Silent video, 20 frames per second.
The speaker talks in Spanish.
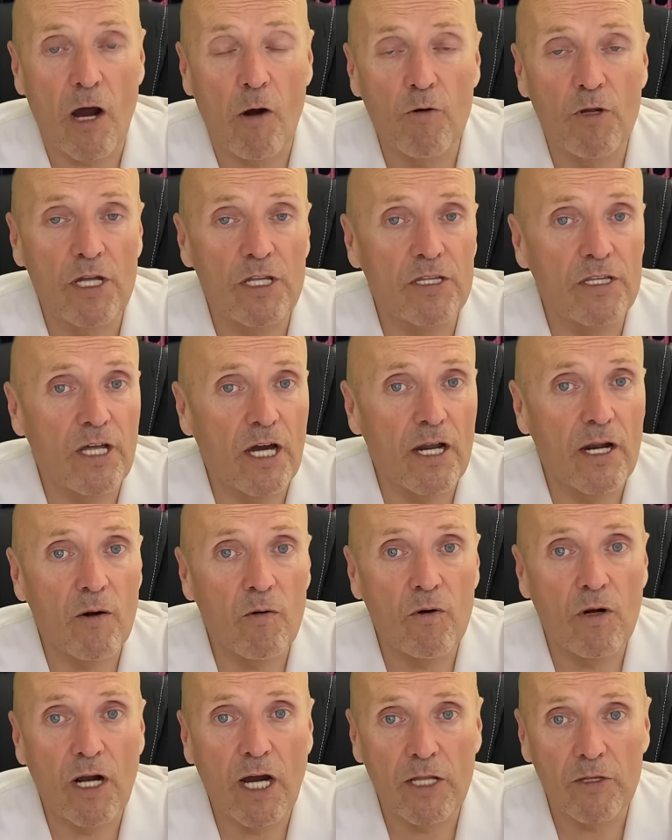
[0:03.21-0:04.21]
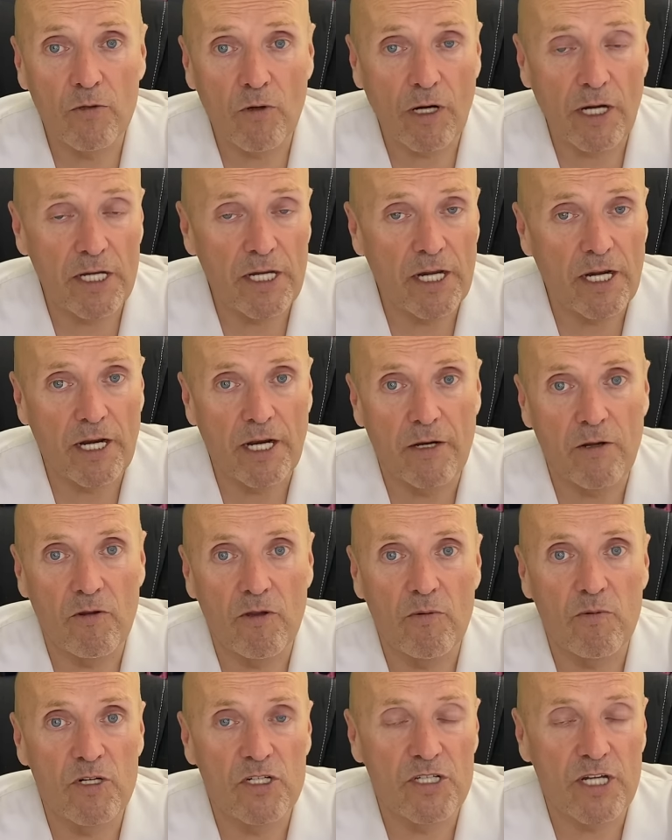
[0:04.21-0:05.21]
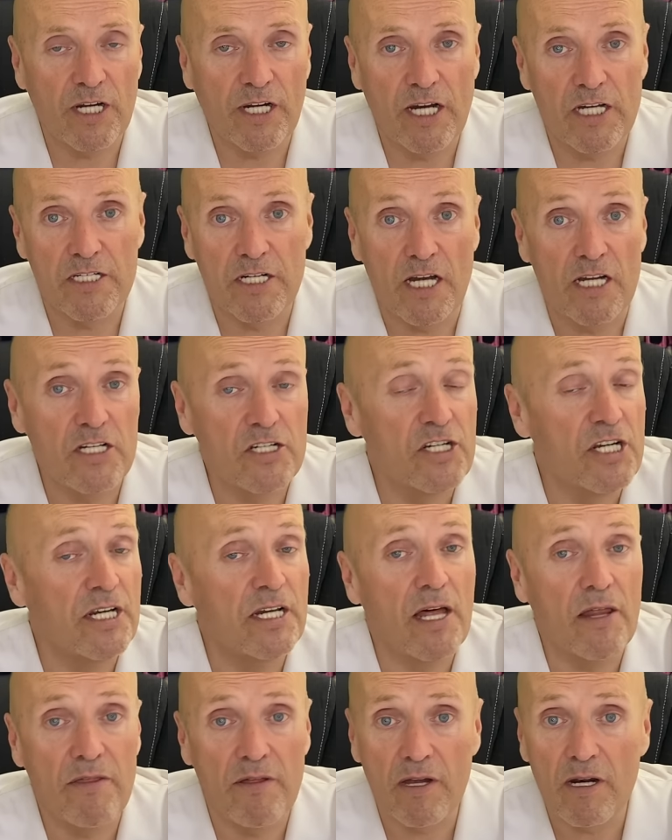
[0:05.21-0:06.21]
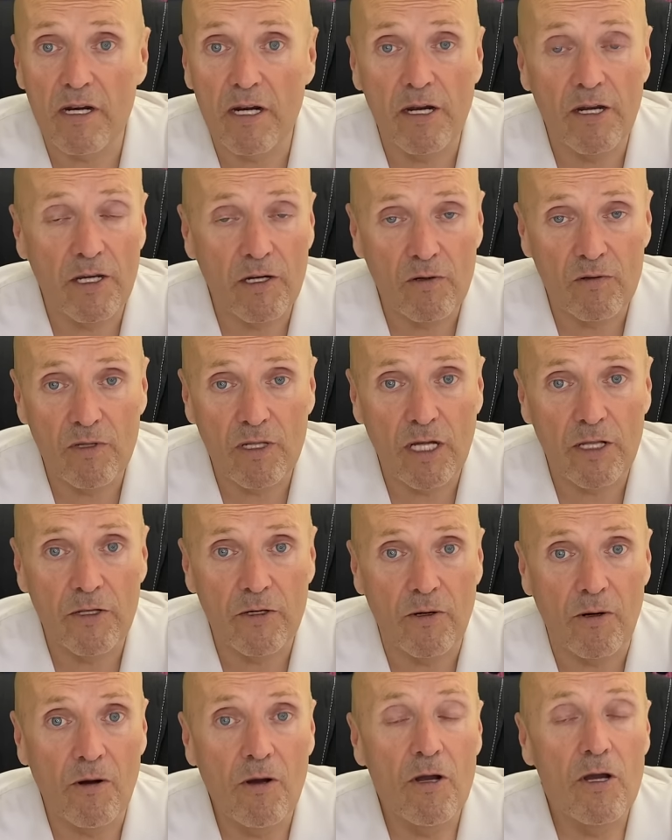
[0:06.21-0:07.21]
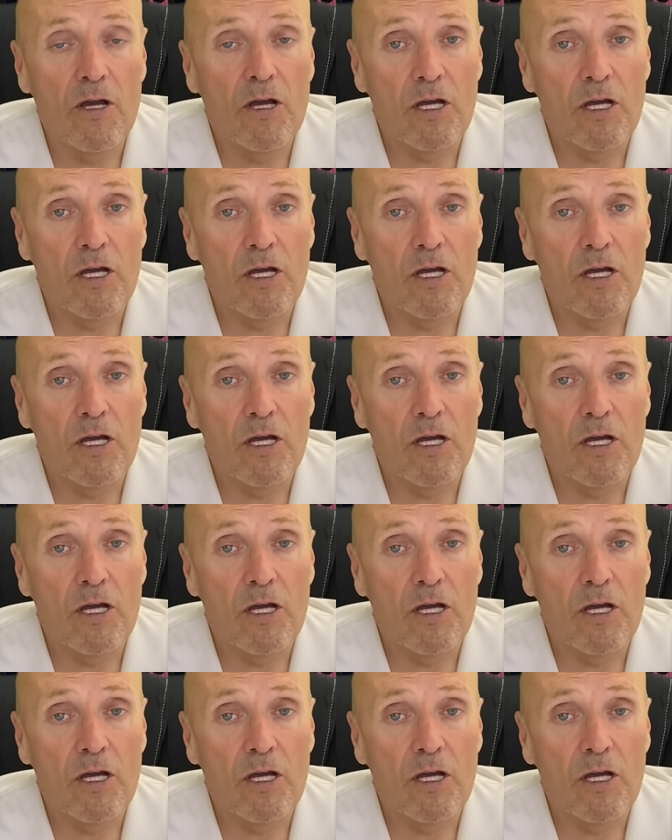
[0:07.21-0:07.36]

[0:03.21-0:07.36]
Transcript: ahuyentar a un gato callejero de vuestra casa sin hacerle ningún daño,